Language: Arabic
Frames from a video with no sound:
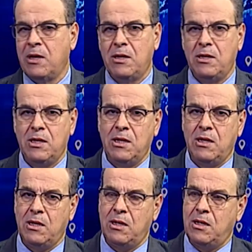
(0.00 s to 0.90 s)

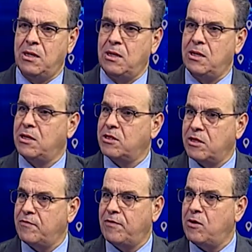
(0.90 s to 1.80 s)

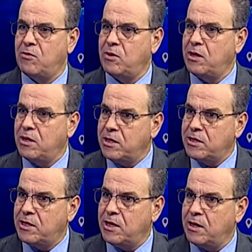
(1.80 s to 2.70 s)
للطفل أو
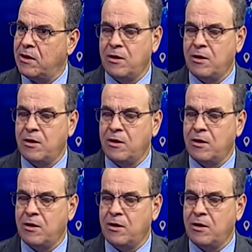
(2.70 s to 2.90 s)
للإنسان